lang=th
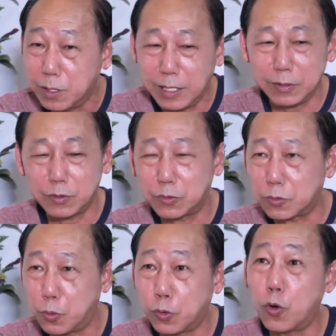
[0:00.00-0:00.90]
เฮ้ย
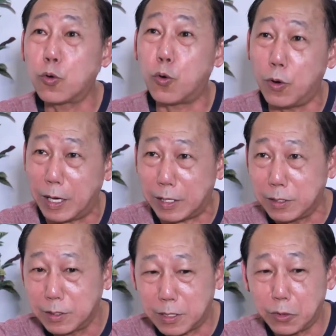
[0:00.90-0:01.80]
คนฮ่องกงอ่ะ
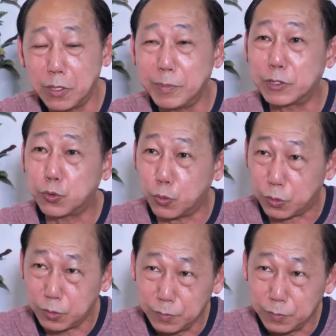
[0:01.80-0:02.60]
เขายังมีสูตร